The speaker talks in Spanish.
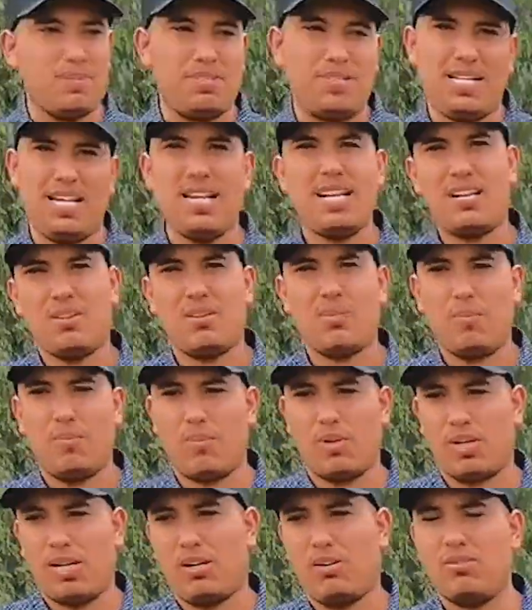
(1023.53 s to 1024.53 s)
ni nada,
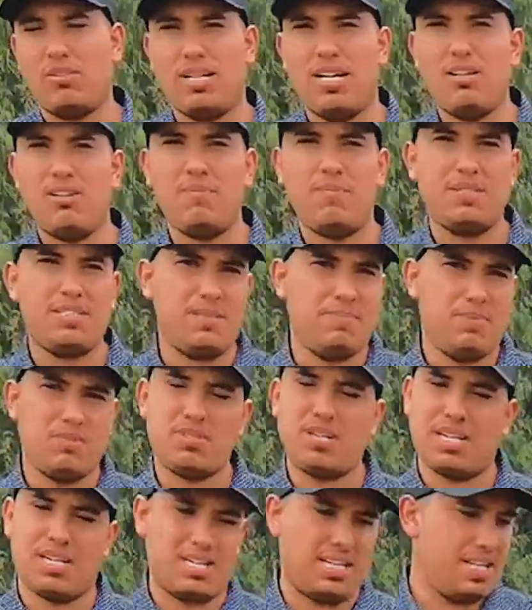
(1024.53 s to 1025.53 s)
porque al contrario, al principio
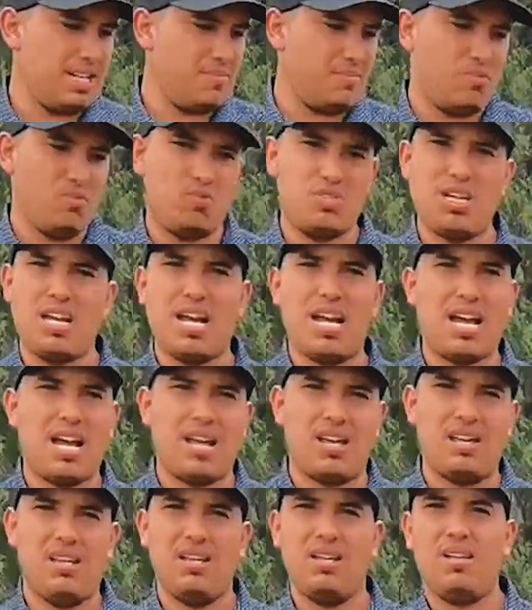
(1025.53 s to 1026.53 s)
se requiere
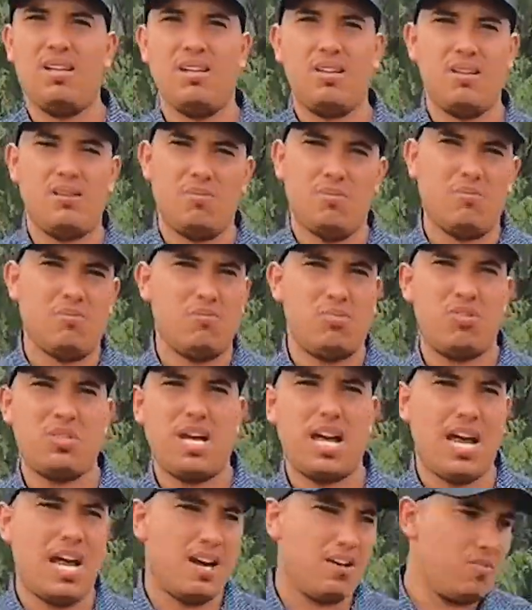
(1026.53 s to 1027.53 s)
mucha,
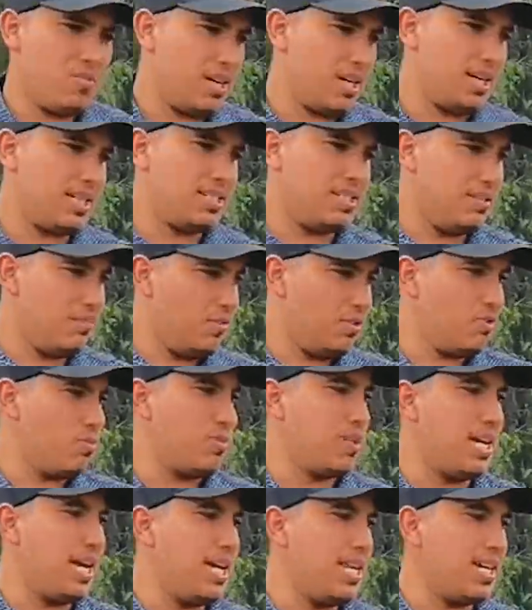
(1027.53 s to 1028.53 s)
mucha agua, que esté muy
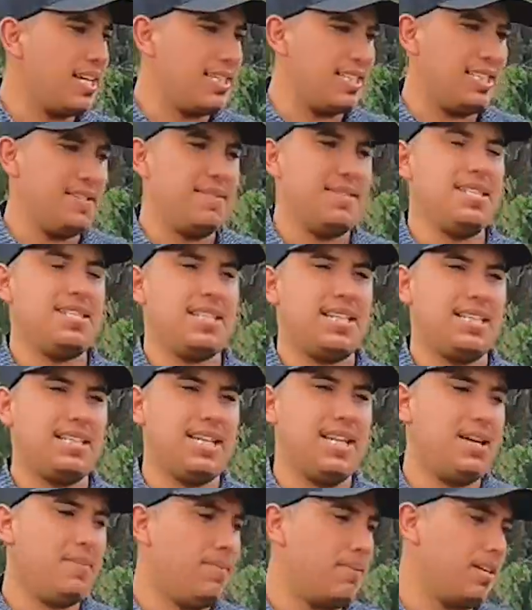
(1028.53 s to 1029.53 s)
cuidada, que esté bien
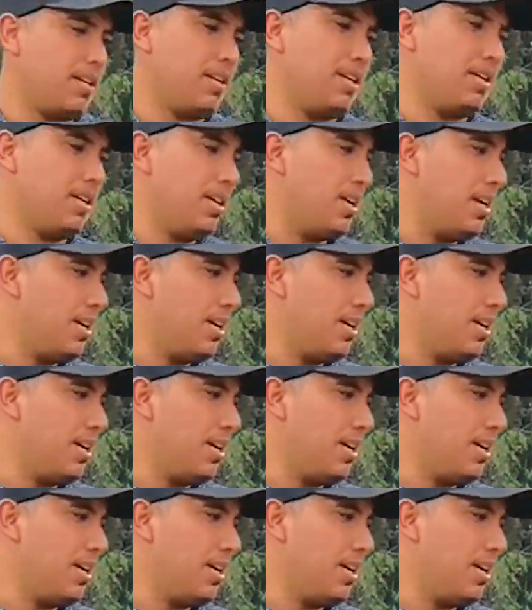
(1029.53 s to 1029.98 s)
hidratada, porque